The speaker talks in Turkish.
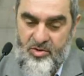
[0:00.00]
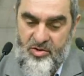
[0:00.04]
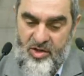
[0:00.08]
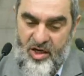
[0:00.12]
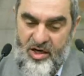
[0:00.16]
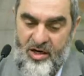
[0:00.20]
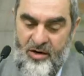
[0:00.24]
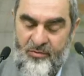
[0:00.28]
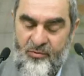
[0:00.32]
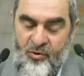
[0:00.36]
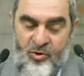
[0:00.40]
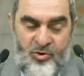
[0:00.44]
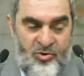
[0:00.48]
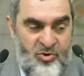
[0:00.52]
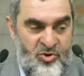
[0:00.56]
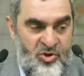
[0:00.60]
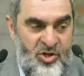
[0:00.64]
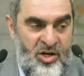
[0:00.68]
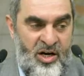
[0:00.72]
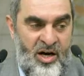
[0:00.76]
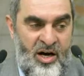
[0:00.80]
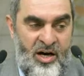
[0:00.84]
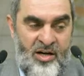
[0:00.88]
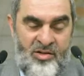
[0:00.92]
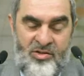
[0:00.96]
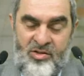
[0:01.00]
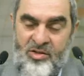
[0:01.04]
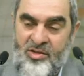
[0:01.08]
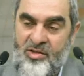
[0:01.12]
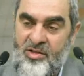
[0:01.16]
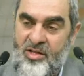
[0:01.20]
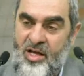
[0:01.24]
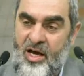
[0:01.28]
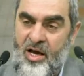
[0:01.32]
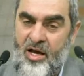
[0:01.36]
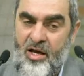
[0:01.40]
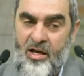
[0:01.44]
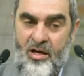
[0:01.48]
Telefon
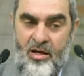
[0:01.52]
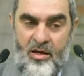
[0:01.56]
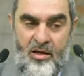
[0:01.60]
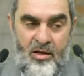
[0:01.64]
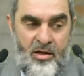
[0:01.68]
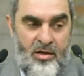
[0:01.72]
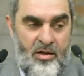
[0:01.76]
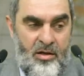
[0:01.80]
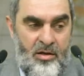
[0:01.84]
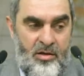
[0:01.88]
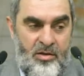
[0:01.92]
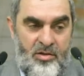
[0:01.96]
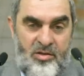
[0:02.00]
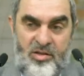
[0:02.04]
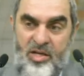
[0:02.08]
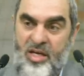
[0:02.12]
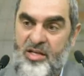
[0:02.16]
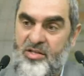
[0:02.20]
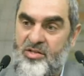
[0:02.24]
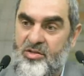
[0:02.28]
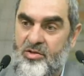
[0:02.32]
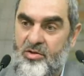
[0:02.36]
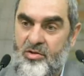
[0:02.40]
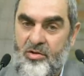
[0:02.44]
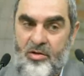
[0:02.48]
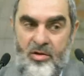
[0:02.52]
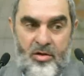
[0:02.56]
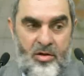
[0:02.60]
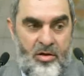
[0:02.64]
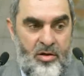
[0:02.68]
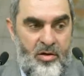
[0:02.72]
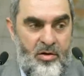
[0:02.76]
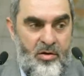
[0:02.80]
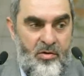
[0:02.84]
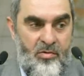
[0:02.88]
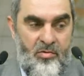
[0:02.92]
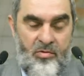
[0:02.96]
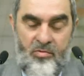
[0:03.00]
cihazında ses
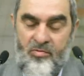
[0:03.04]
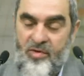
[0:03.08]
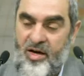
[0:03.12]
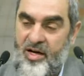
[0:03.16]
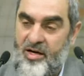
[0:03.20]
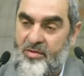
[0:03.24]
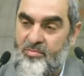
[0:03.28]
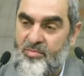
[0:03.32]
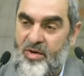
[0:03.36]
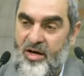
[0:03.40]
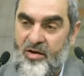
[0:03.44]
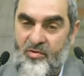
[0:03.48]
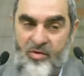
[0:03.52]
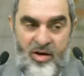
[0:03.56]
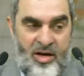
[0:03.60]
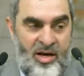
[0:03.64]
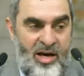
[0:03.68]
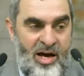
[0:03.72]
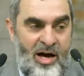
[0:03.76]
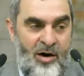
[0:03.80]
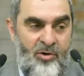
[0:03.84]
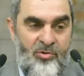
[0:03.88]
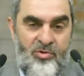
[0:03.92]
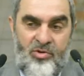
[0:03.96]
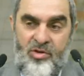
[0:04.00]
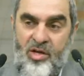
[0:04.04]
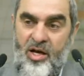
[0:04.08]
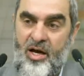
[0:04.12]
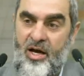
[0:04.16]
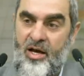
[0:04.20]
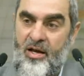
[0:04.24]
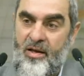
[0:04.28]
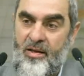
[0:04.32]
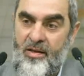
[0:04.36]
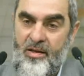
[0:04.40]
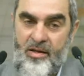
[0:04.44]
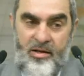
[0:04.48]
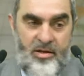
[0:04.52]
verme veyahut
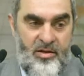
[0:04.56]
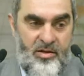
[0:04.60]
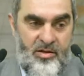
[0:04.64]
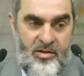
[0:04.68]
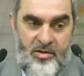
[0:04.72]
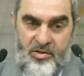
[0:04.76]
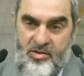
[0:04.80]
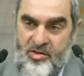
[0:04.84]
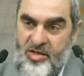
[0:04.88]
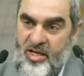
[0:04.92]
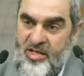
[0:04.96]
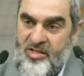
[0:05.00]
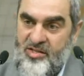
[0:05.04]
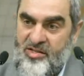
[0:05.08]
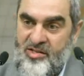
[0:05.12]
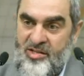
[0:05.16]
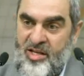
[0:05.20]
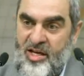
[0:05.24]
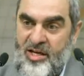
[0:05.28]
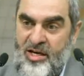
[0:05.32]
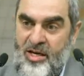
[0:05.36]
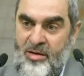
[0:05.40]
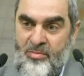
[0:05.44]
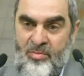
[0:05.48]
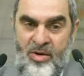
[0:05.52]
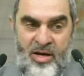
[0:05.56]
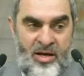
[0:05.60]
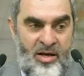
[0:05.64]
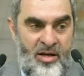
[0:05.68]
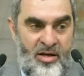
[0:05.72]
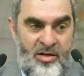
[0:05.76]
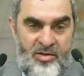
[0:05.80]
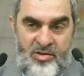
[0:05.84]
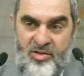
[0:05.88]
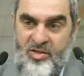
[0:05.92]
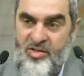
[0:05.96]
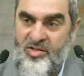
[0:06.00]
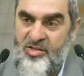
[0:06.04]
da ses deneme
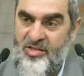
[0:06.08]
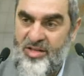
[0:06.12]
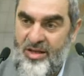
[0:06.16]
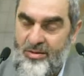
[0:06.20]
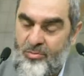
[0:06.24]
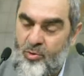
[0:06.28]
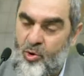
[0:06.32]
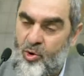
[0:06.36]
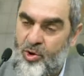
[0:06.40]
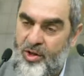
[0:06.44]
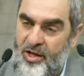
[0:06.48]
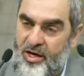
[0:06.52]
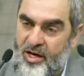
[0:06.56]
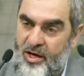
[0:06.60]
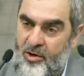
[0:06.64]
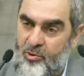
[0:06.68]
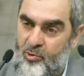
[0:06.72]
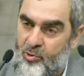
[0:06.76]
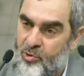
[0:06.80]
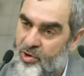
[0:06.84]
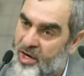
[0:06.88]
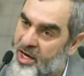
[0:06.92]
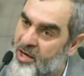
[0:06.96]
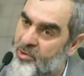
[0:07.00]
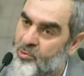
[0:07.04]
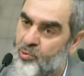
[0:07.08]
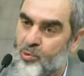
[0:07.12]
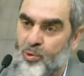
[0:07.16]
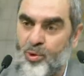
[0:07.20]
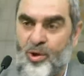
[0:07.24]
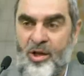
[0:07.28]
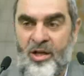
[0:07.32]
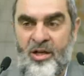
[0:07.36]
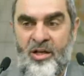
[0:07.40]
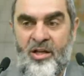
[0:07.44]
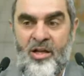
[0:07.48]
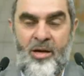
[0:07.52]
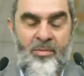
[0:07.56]
sistemi olarak Kur'an
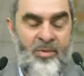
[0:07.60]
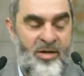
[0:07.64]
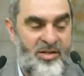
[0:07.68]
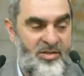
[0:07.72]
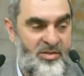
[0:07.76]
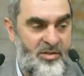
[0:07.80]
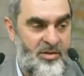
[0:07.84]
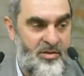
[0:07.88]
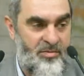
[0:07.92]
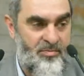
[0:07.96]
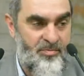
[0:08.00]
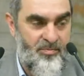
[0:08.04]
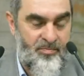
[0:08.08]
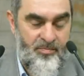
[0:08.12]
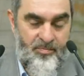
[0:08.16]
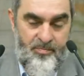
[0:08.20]
kullanılamaz.